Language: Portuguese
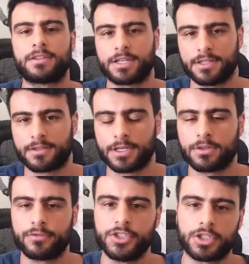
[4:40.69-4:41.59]

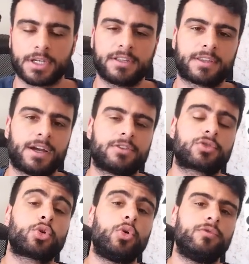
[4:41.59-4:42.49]

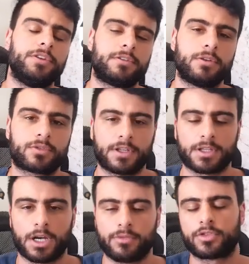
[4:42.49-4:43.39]

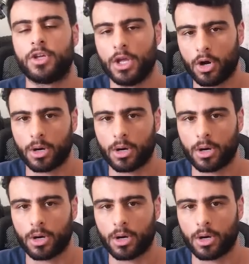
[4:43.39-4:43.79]
723,25,